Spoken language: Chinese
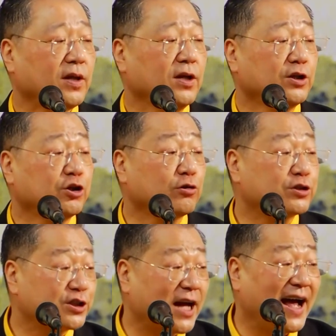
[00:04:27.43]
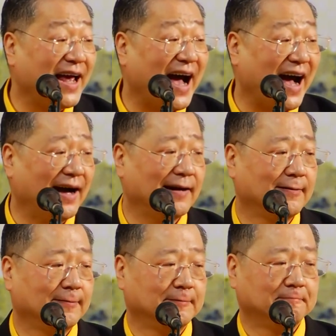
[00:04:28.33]
就是他呀，就是
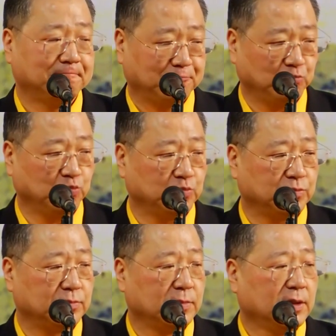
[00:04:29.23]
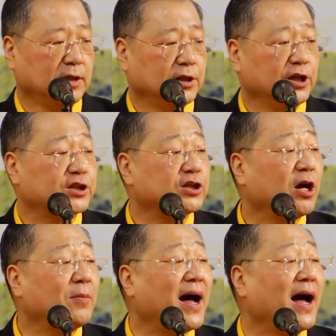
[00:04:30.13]
他。嗯，你知道
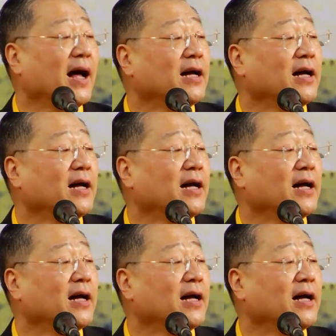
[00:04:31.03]
吗？